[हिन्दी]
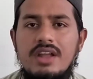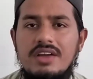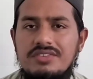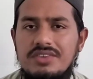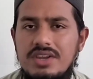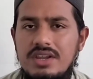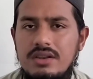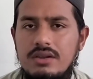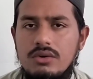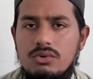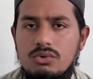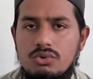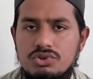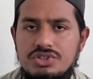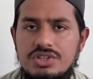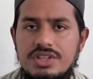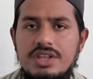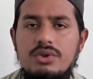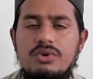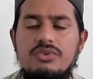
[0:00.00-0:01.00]
नाजरीन
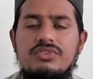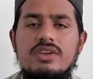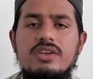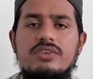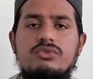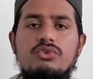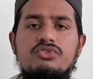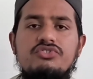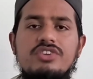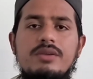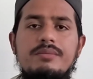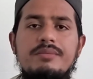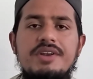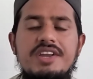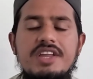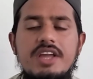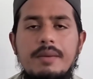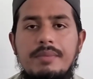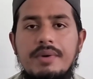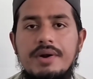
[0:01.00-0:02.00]
कुछ दिनों से सोशल
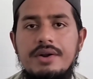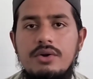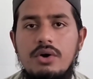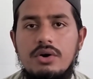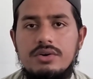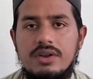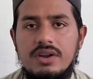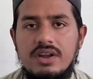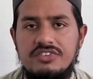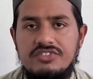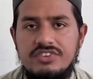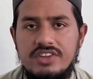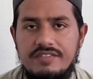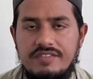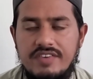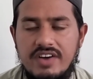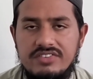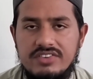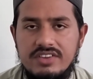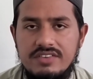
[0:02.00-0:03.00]
मीडिया पर डॉक्टर
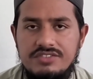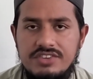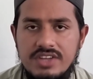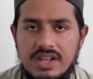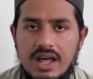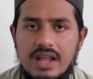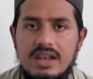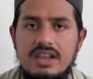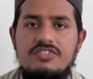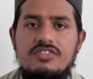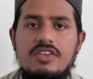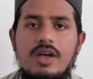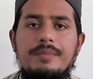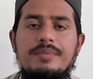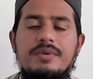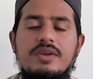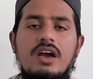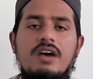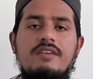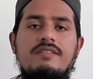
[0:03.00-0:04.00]
अशरफ आसिफ जलाली
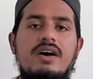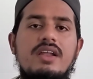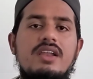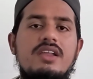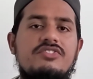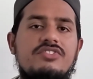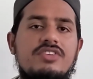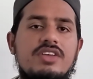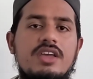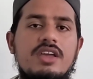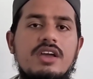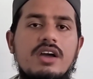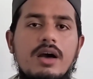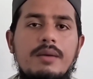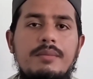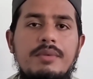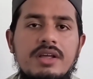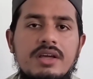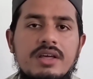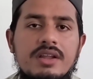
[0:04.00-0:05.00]
साहब के हवाले से एक
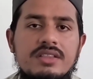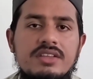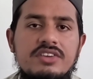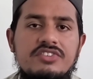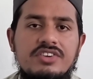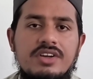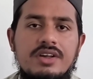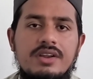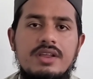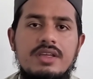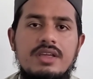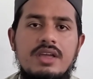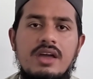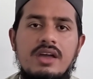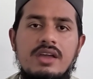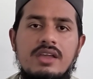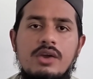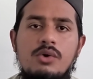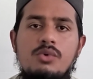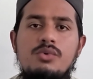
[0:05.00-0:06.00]
खबर गर्दिश कर रही
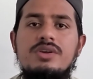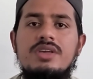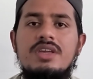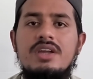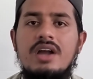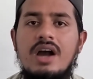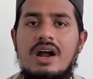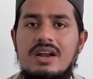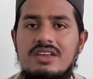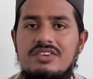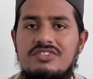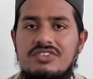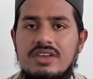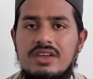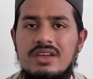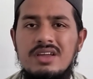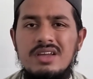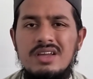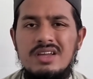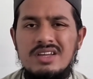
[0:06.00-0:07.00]
है कि उनकी गाड़ी
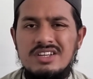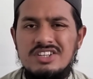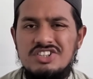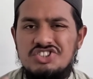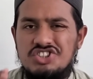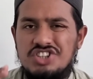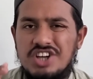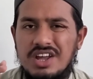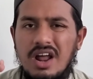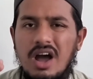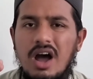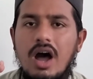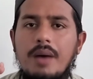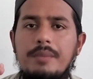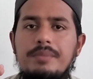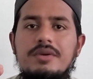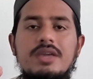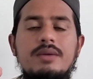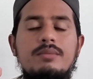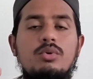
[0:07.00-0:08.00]
से
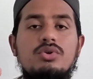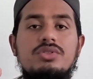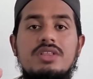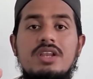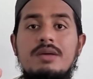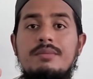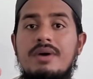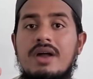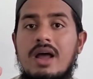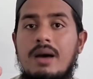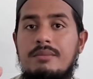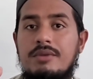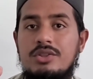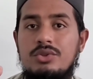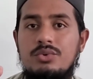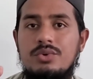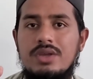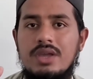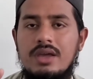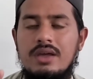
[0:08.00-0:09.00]
शराब की बोतलें
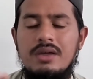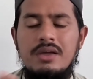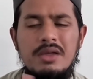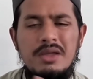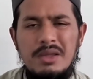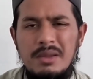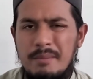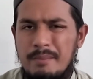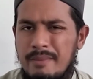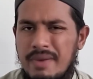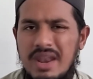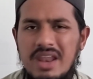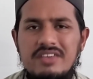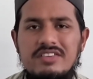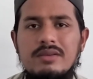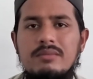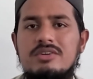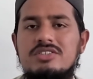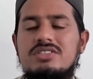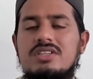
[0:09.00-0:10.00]
बरामद हुई हैं मैं नहीं
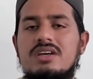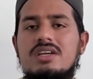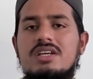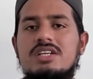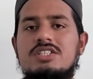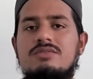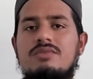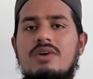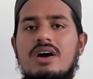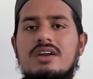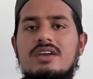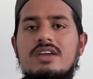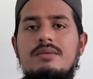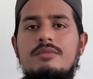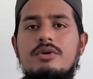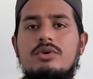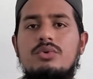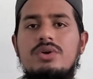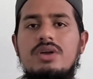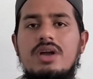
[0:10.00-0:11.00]
समझता कि इस वाक़े
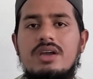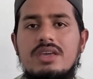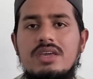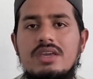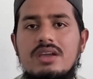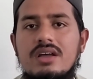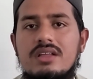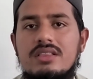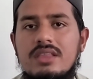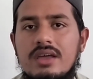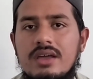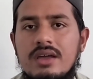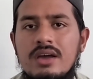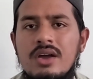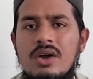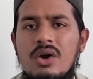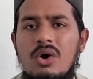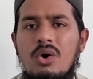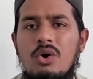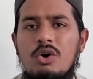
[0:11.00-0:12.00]
में कोई हकीकत है
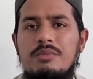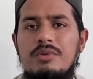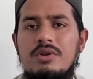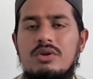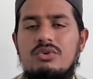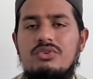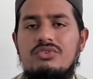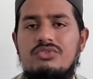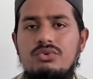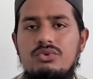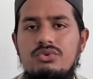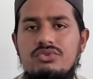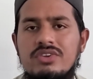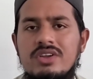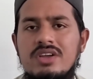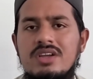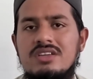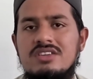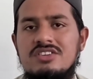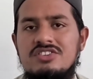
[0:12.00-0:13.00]
और
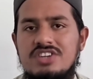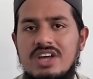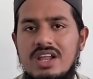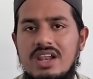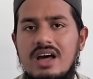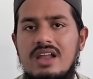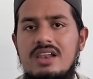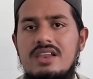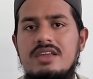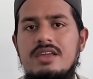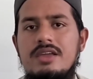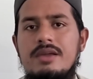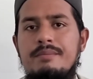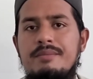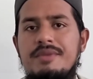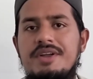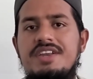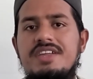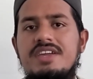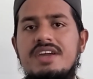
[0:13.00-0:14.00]
बिलखसूस जलाली
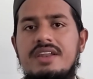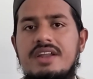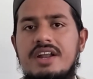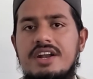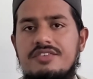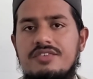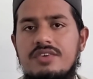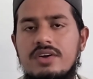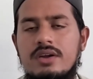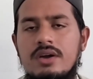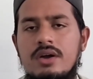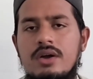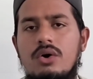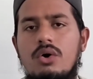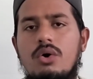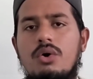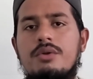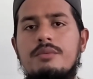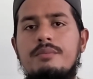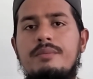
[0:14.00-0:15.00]
मीडिया नेटवर्क
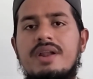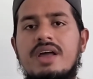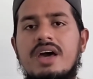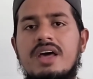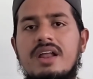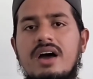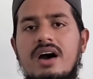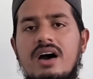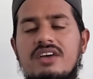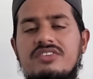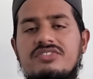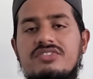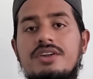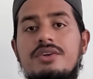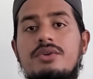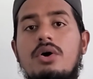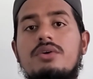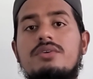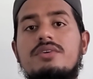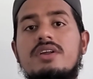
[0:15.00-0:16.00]
और बर
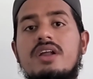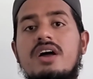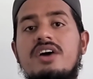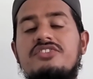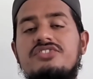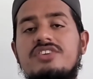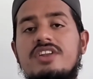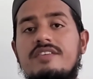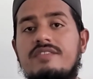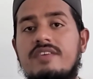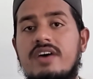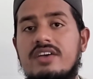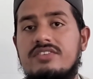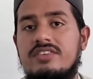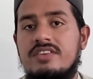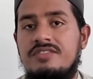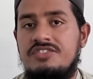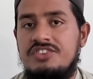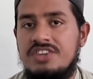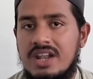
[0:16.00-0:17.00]
रास्त डॉक्टर अशरफ
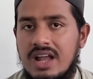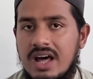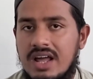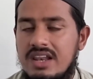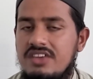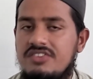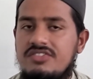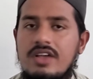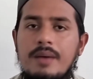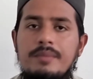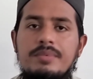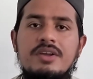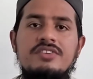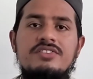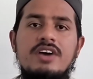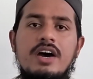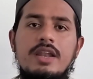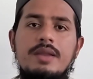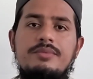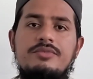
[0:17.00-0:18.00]
आसिफ जलाली साहब
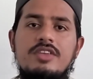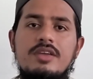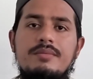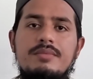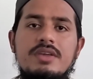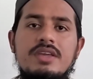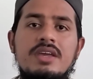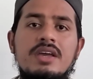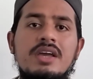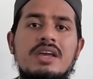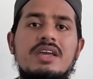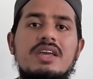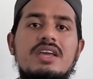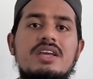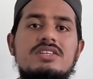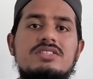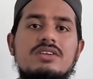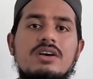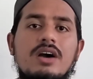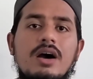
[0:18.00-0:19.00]
की जानब से भी
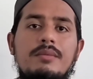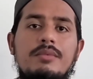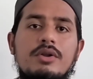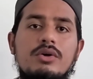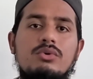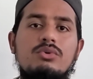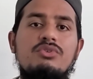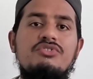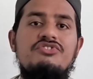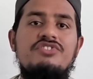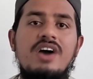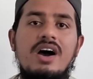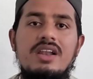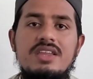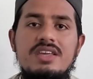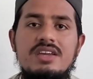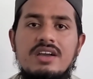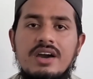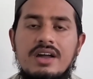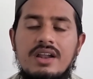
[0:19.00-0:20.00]
इस खबर को
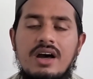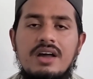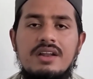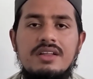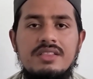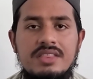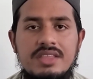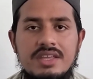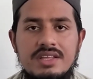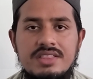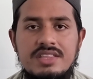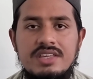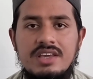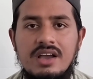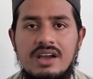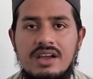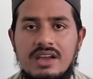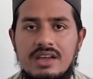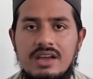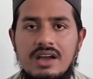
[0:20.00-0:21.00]
जाली करार दे
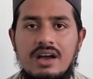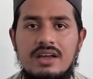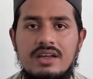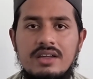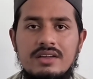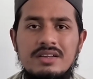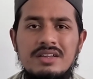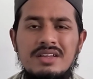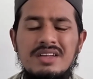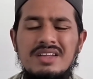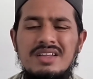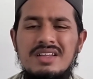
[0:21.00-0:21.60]
दिया गया है